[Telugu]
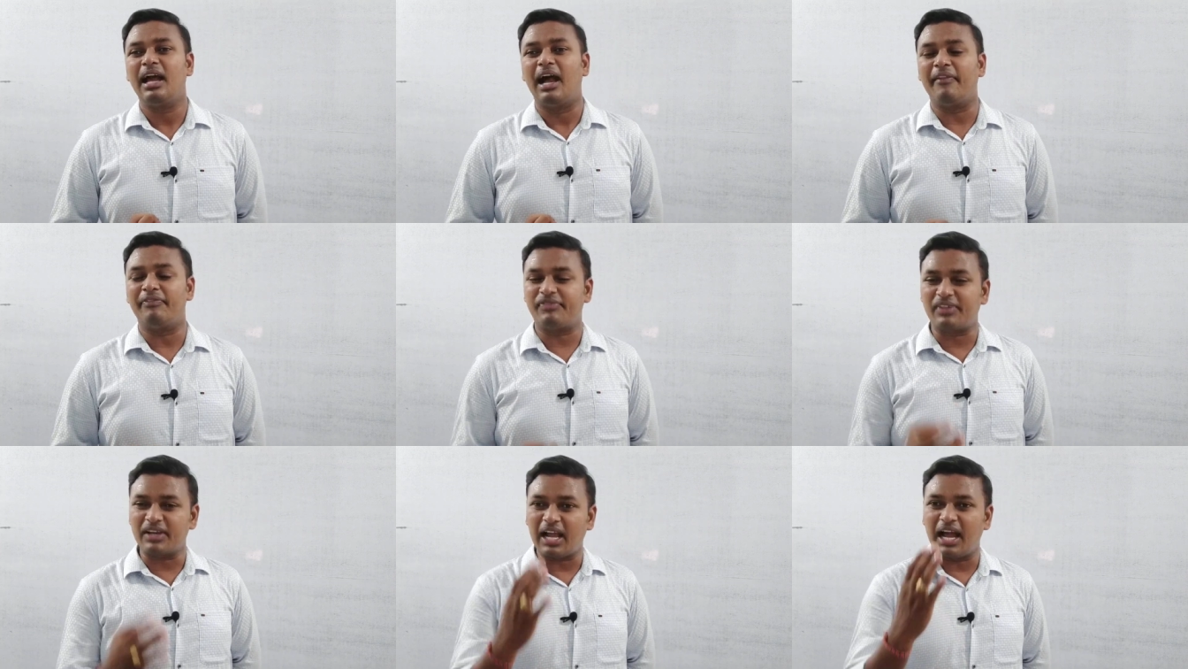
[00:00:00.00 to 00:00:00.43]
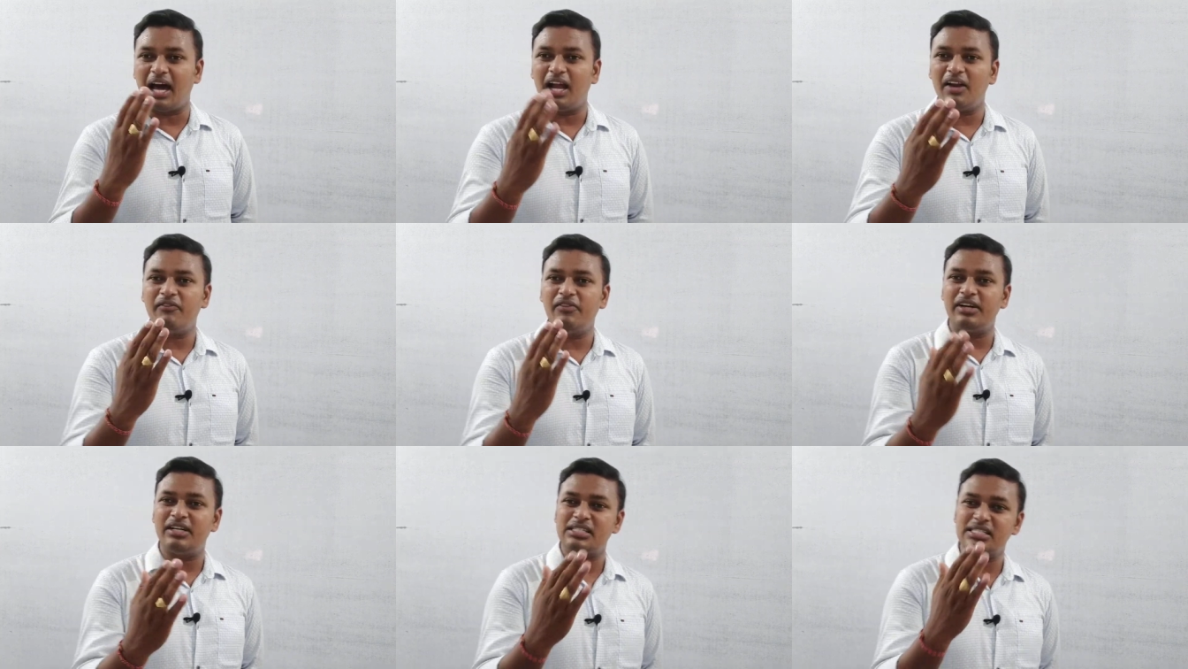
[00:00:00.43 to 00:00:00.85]
అంత
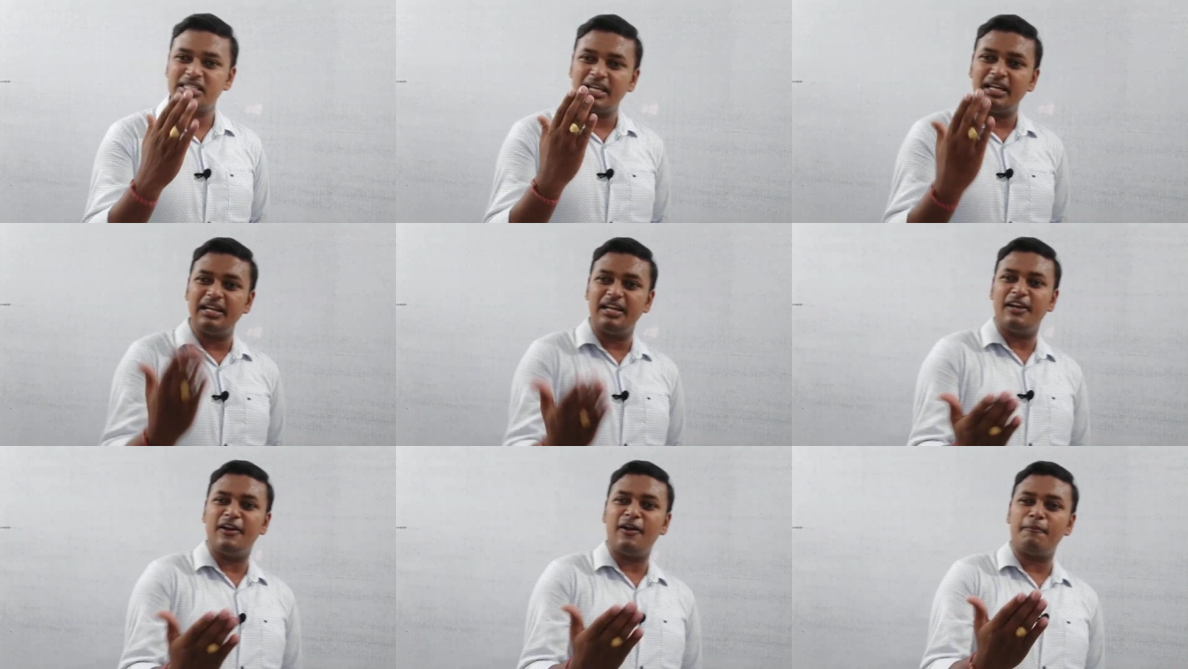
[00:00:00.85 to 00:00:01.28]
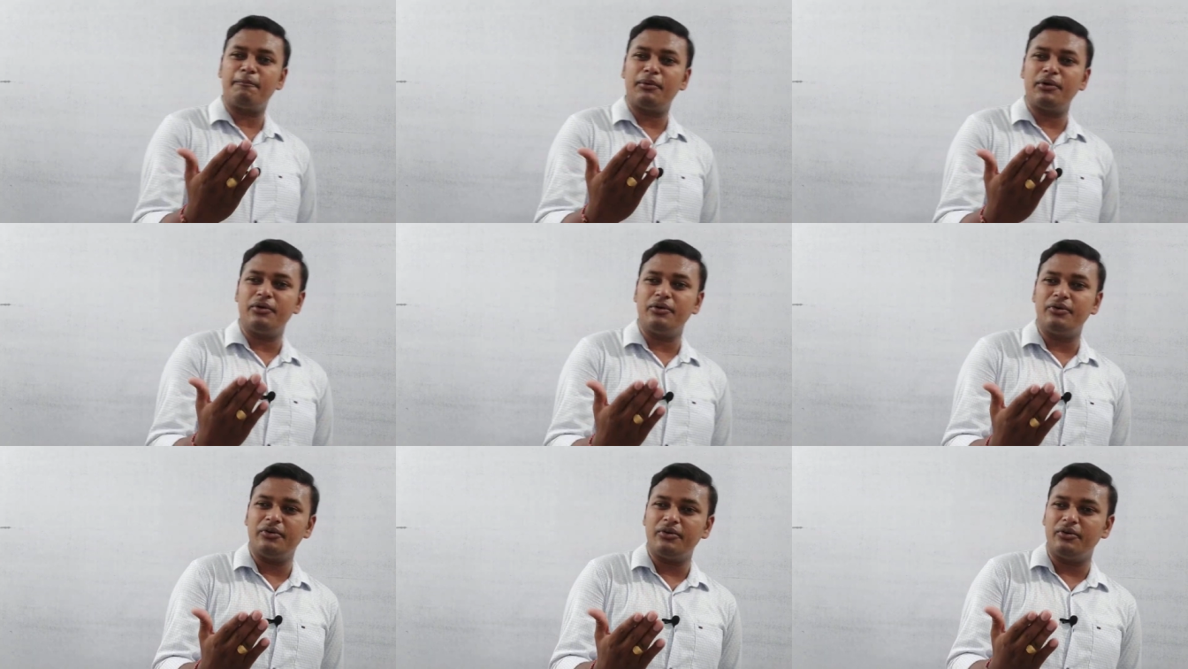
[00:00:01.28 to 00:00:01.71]
కాన్ఫిడెన్స్గా
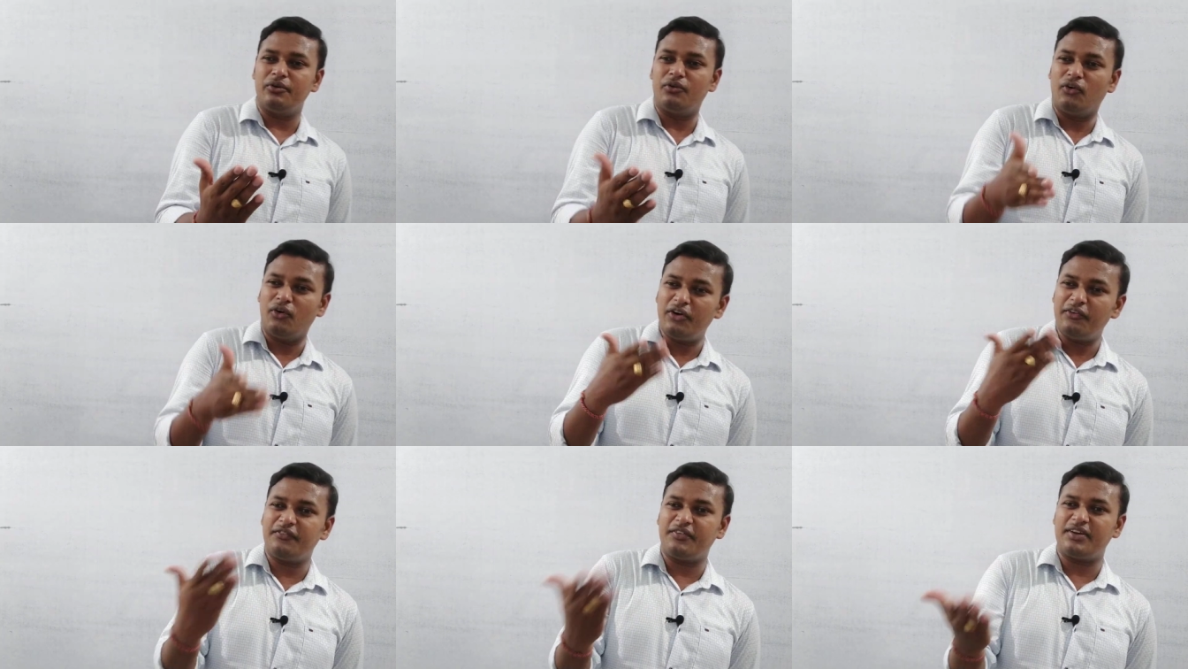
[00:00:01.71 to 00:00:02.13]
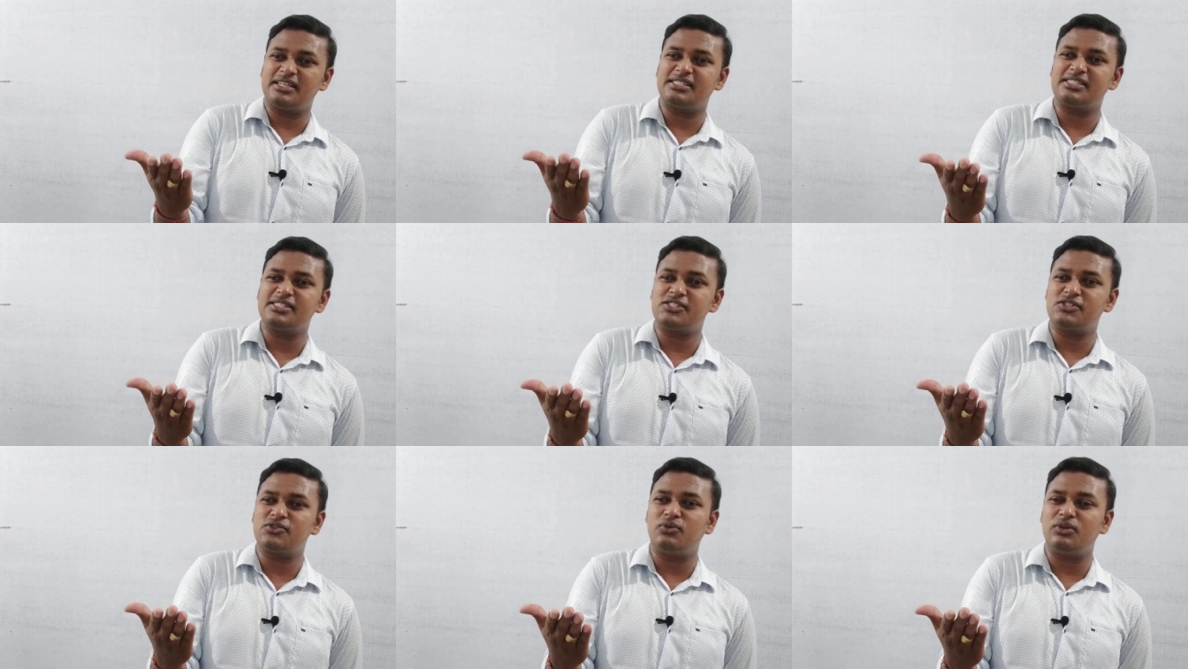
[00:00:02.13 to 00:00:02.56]
లేనప్పుడు
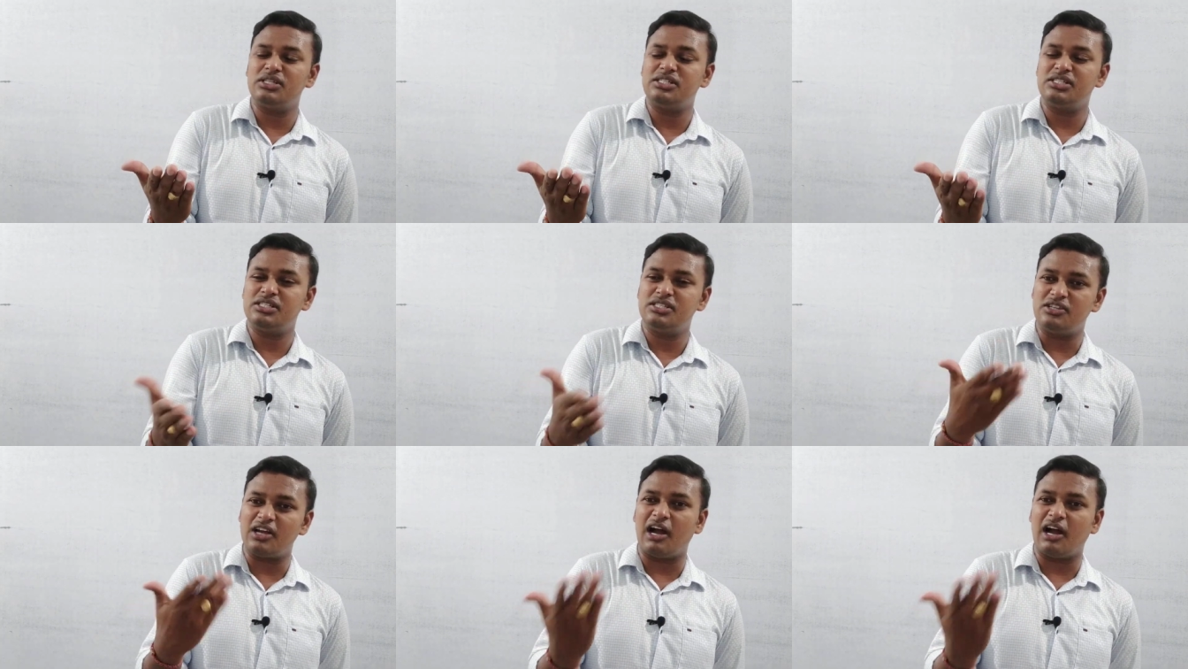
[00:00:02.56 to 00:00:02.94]
నోటిఫికేషన్స్ గురించి